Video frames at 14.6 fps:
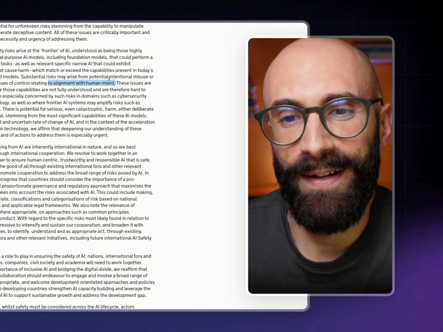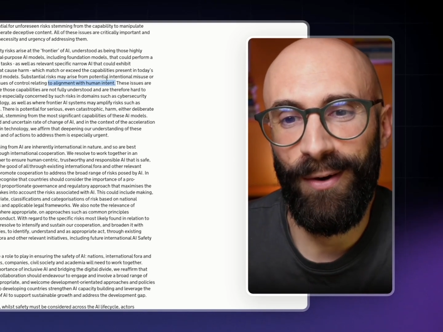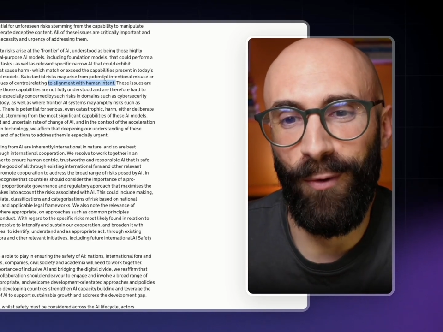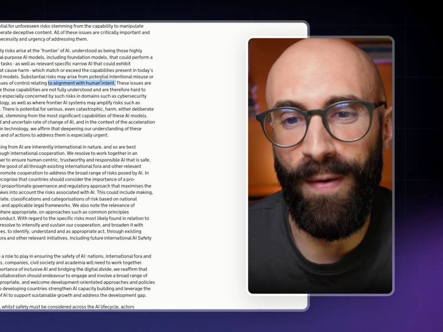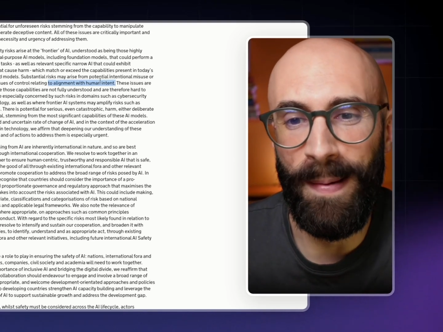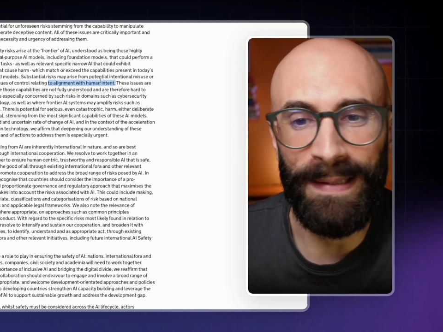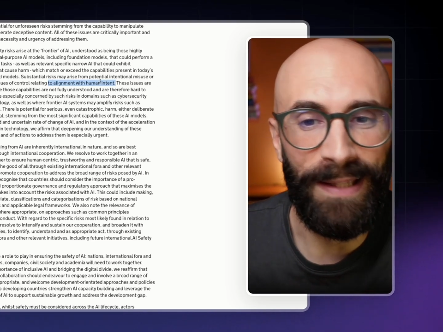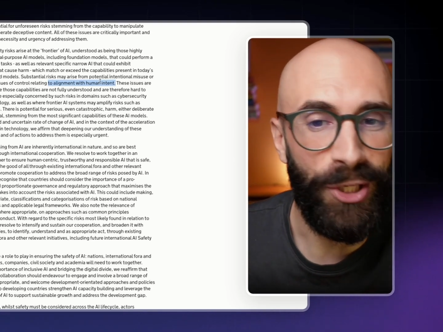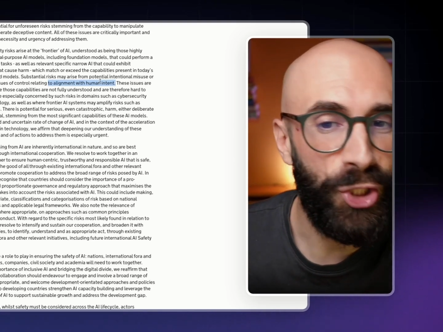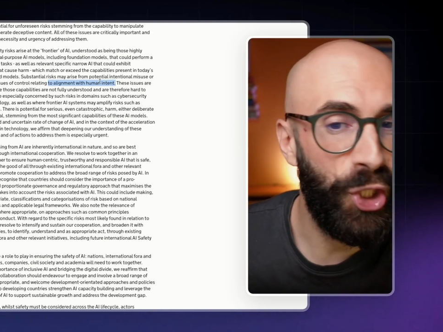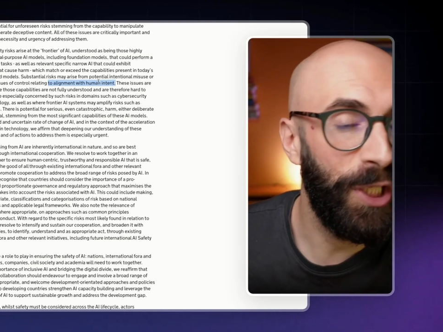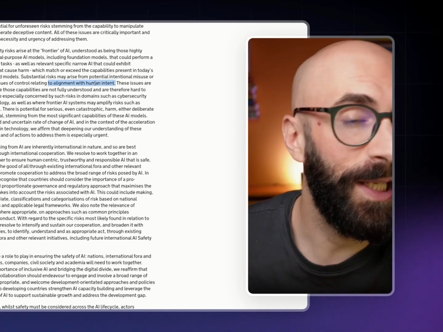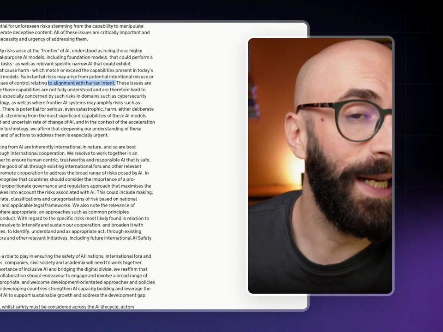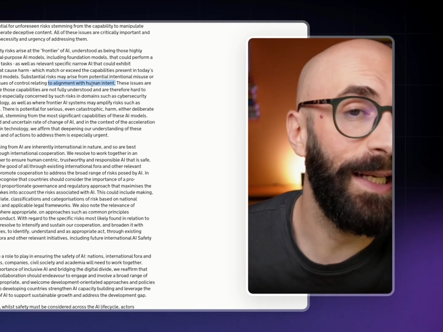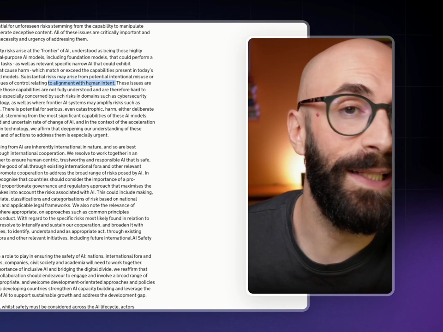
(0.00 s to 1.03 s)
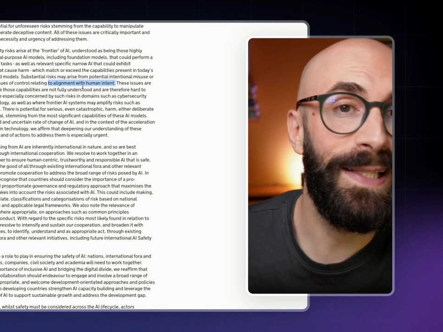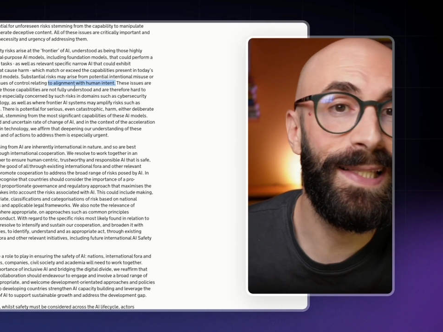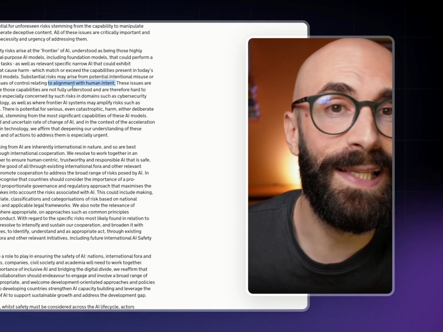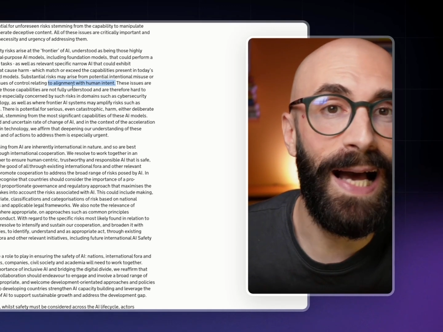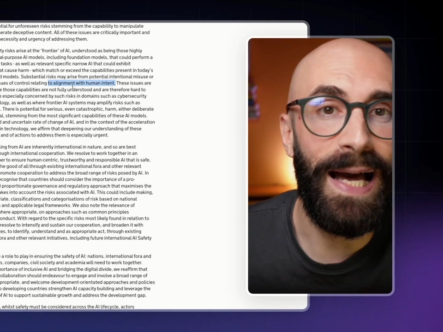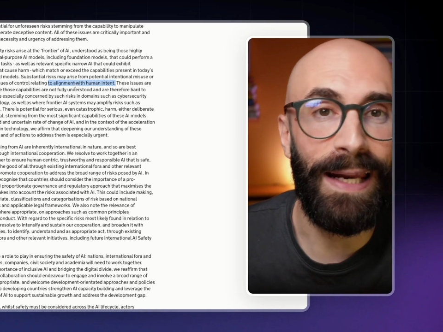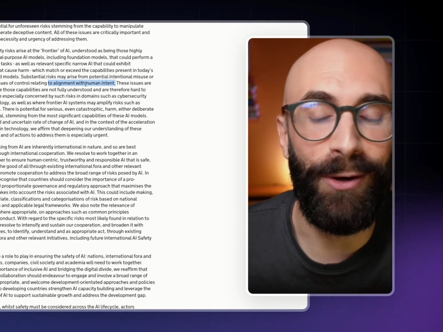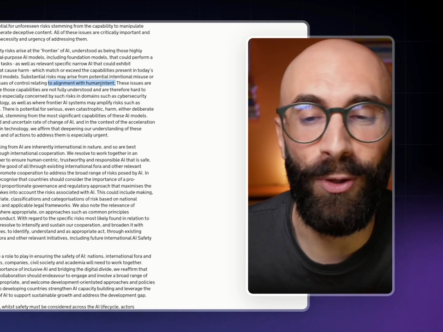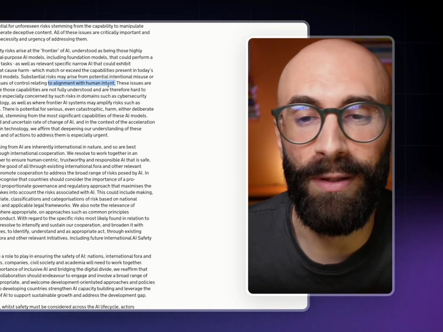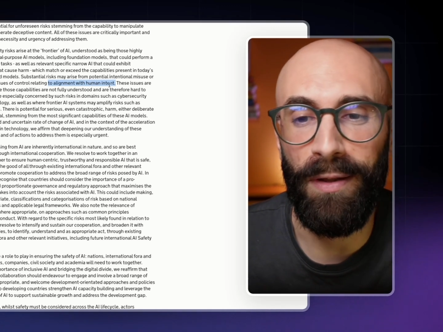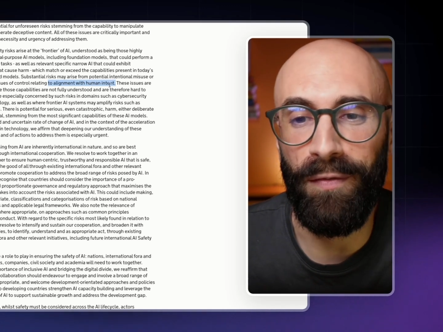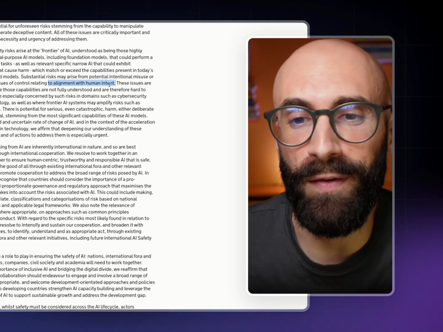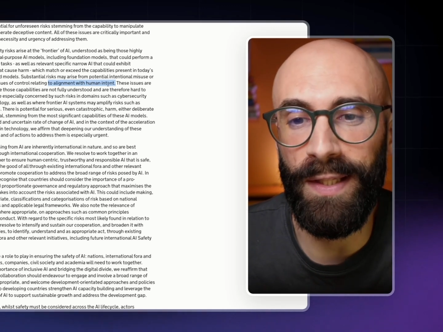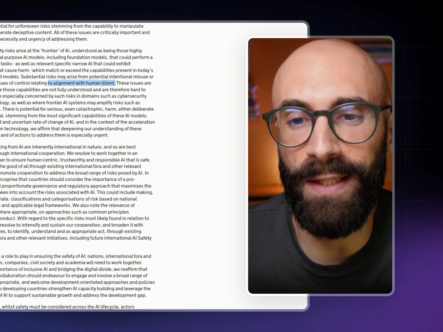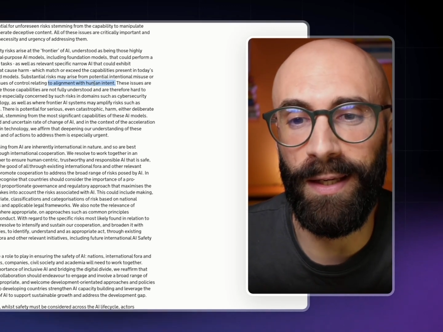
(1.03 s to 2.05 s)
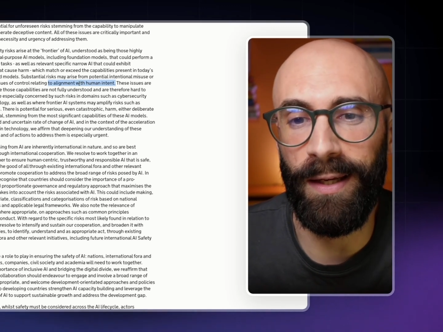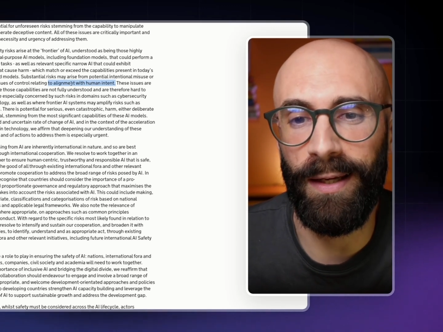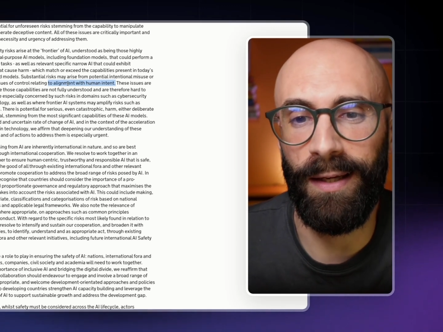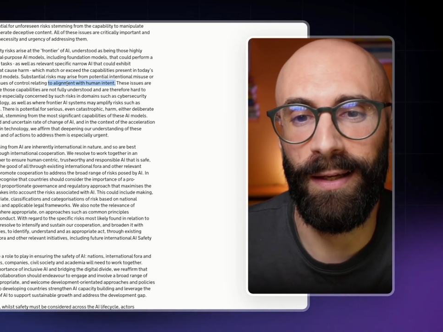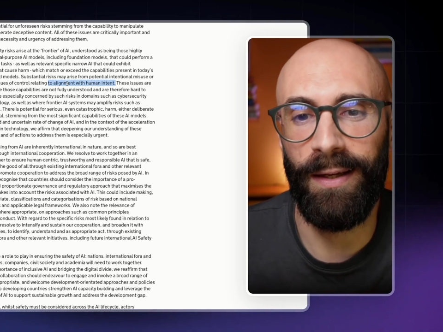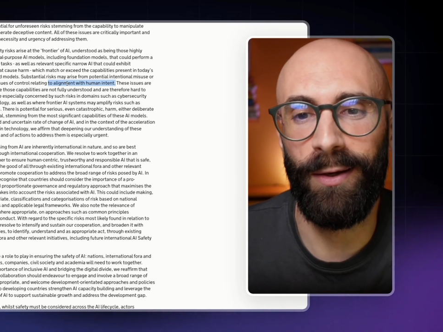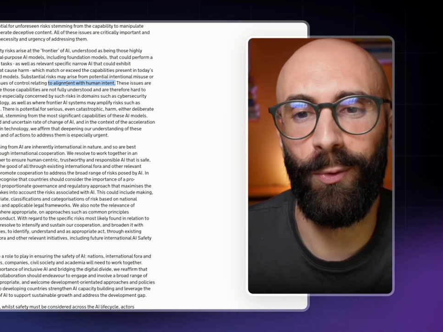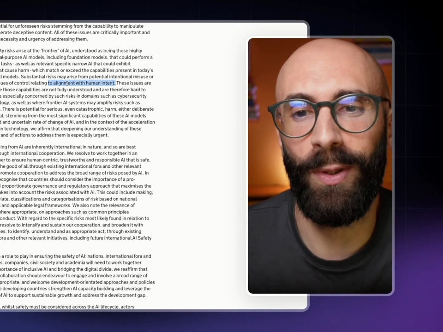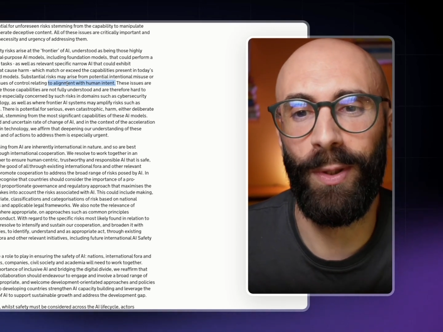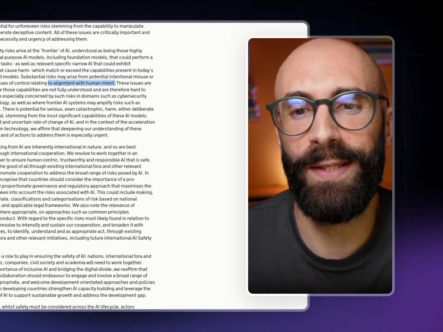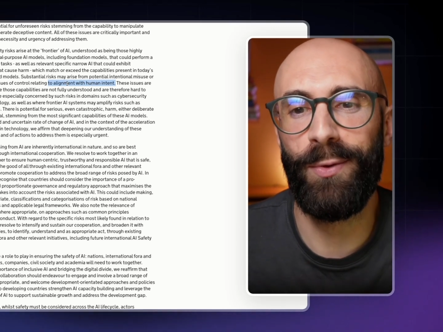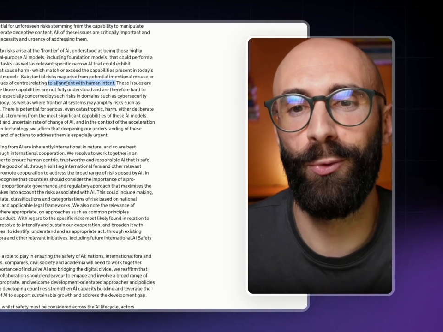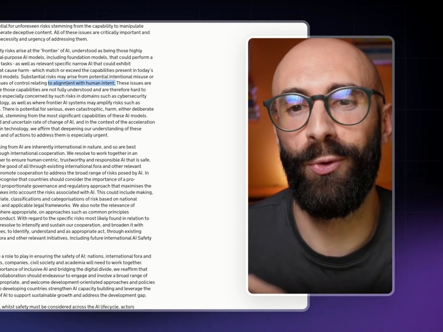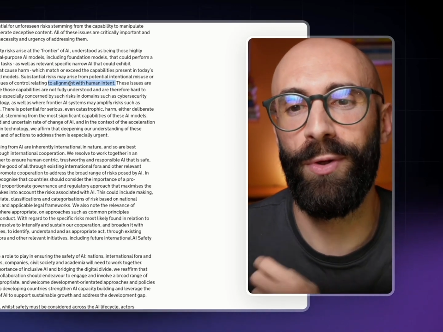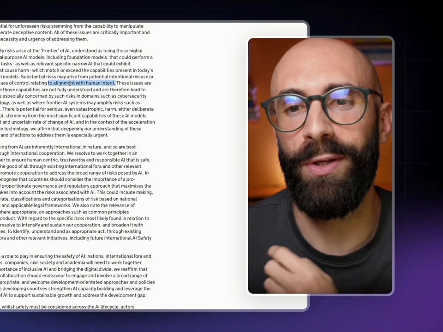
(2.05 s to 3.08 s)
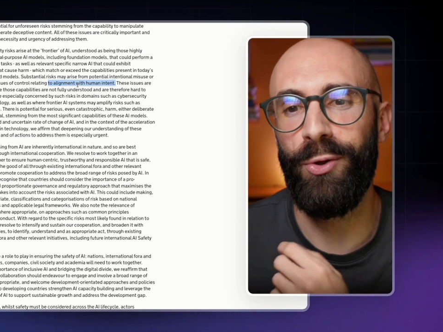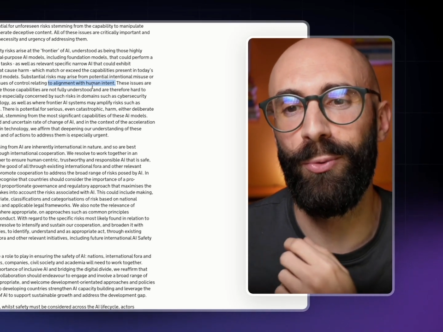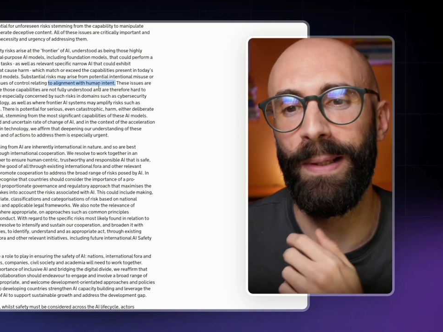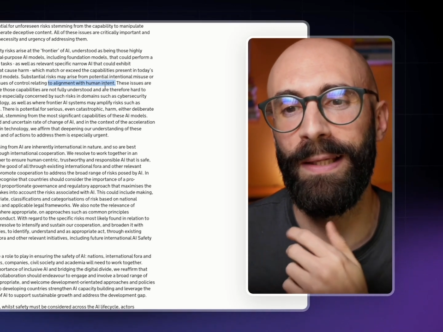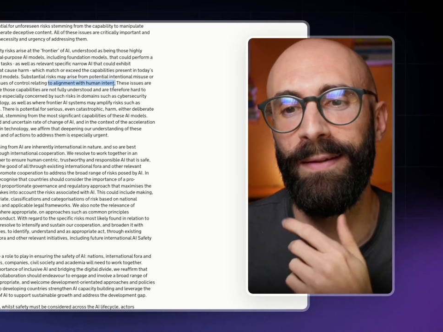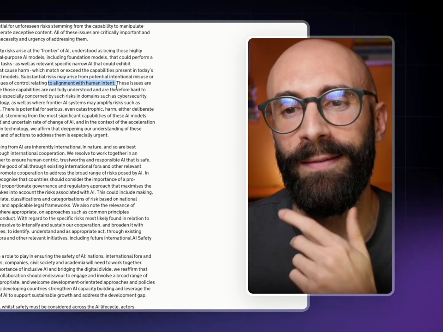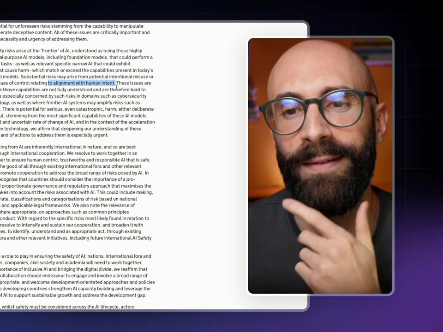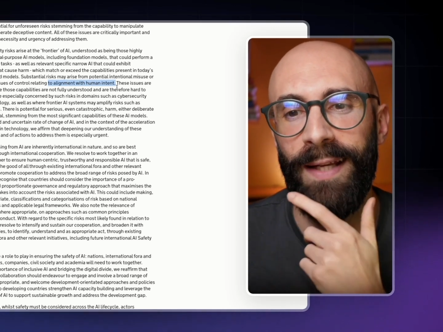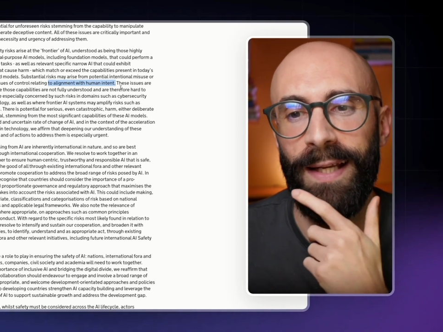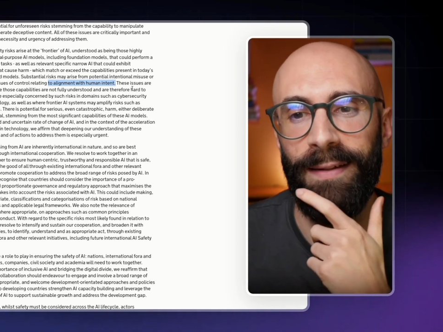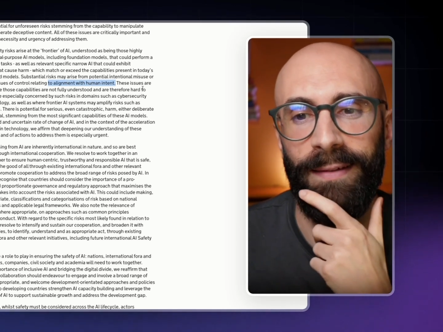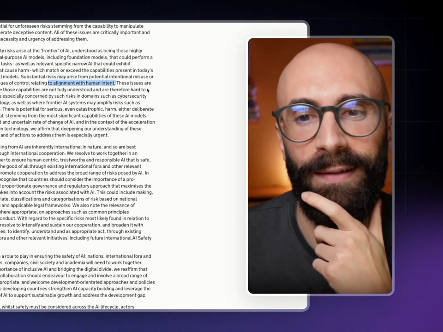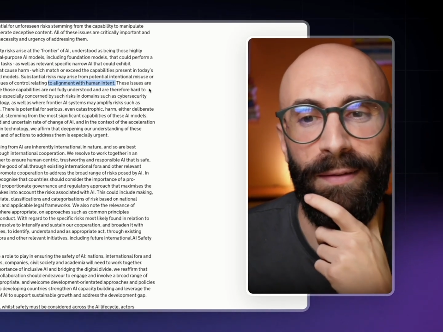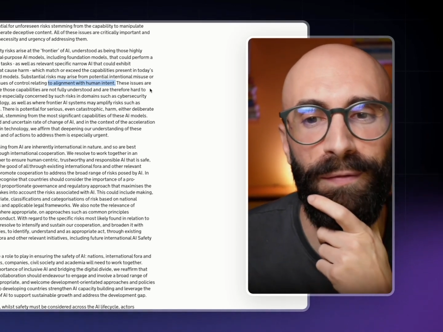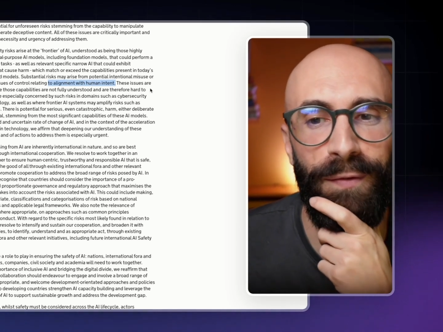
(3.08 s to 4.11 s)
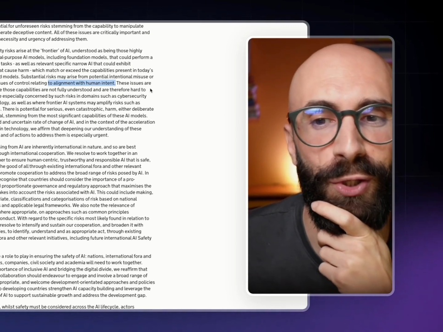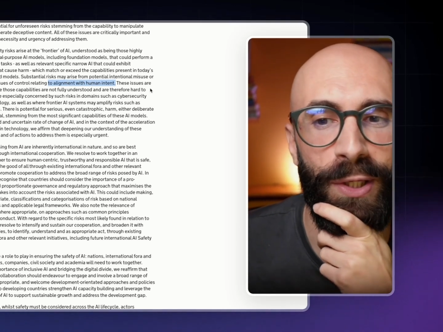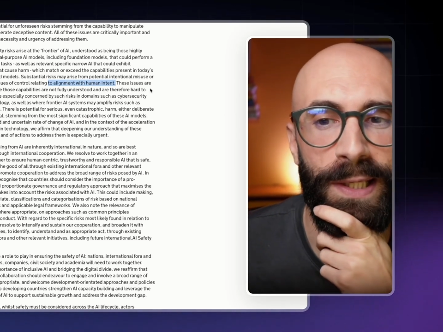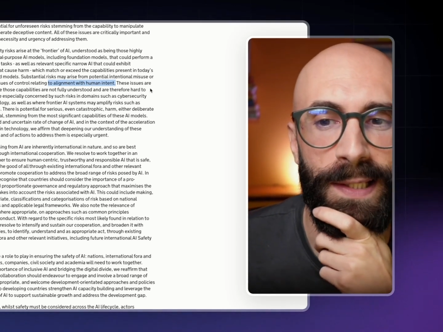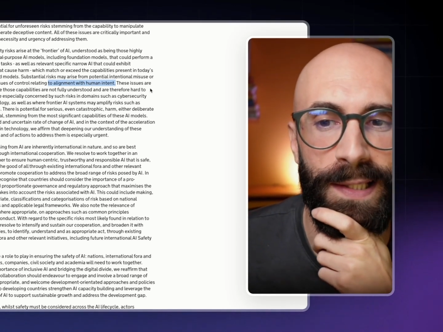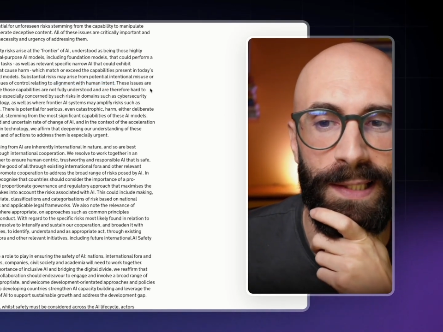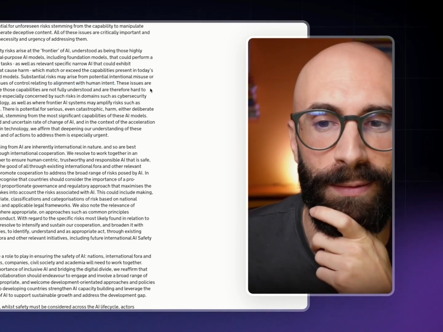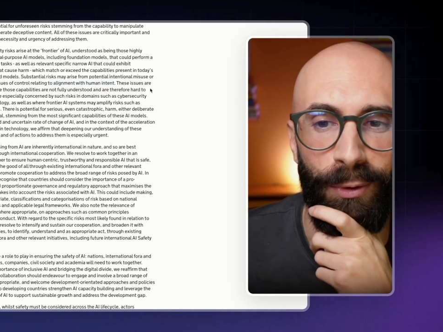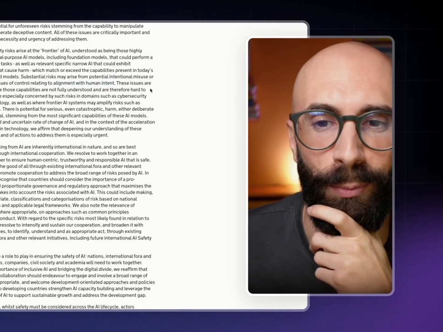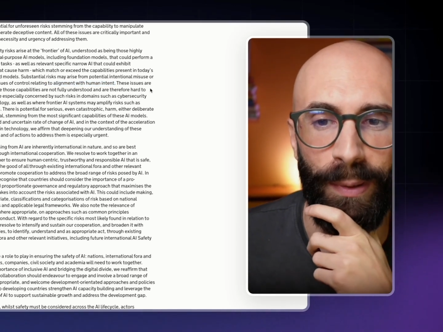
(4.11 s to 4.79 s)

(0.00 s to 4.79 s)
Ovviamente generalizzare no, e definire quali sono gli human intent è difficilissimo.